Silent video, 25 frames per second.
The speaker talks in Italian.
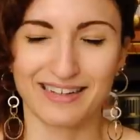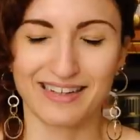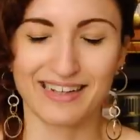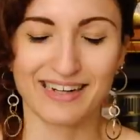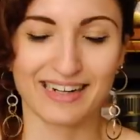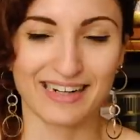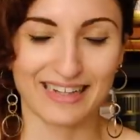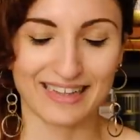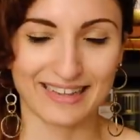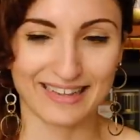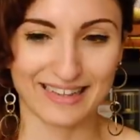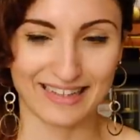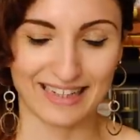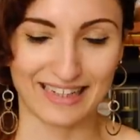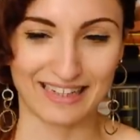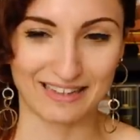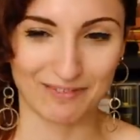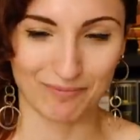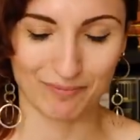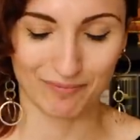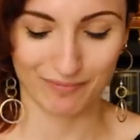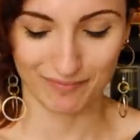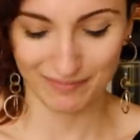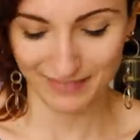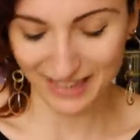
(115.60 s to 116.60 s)
In
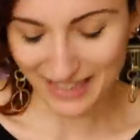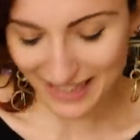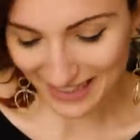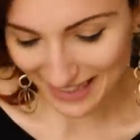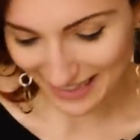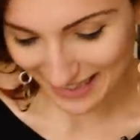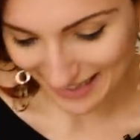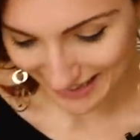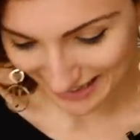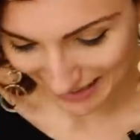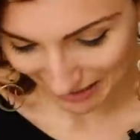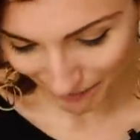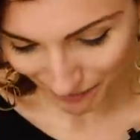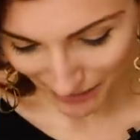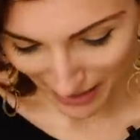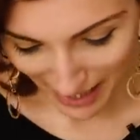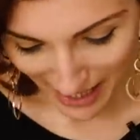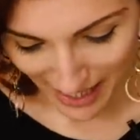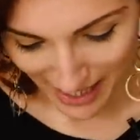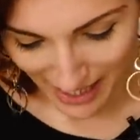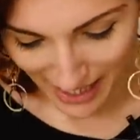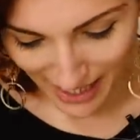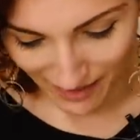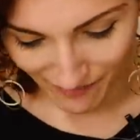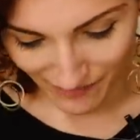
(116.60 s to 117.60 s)
realtà in realtà.
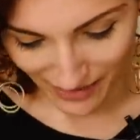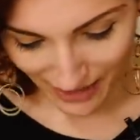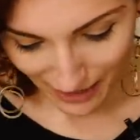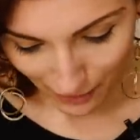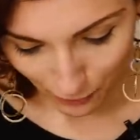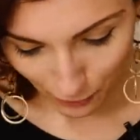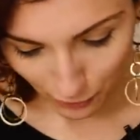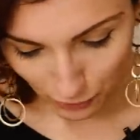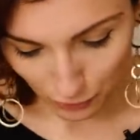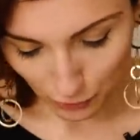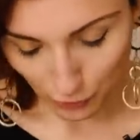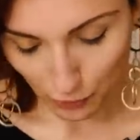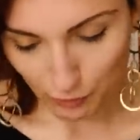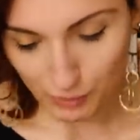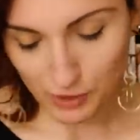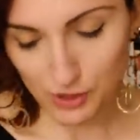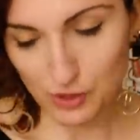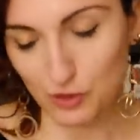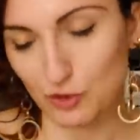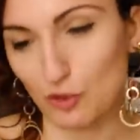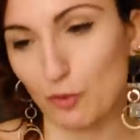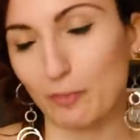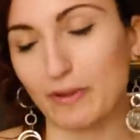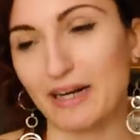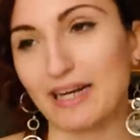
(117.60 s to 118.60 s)
Vi racconto
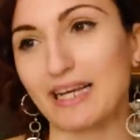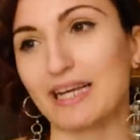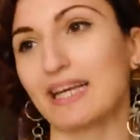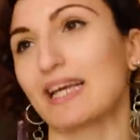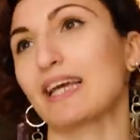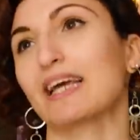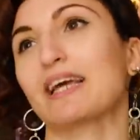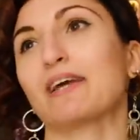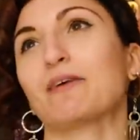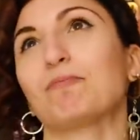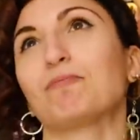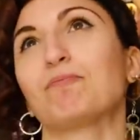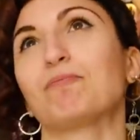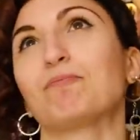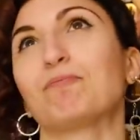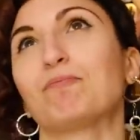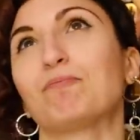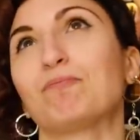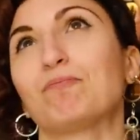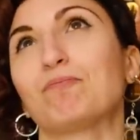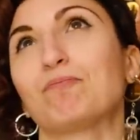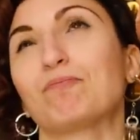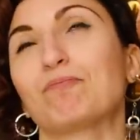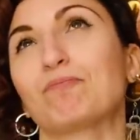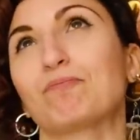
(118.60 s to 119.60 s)
l'episodio perché
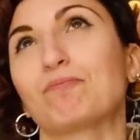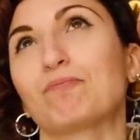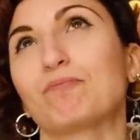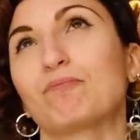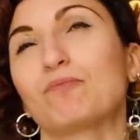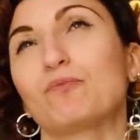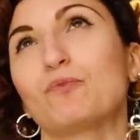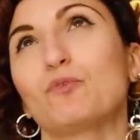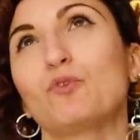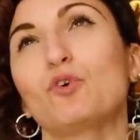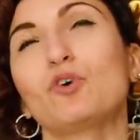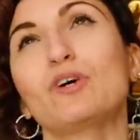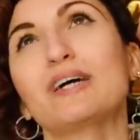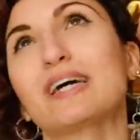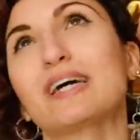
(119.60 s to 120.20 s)
mm, non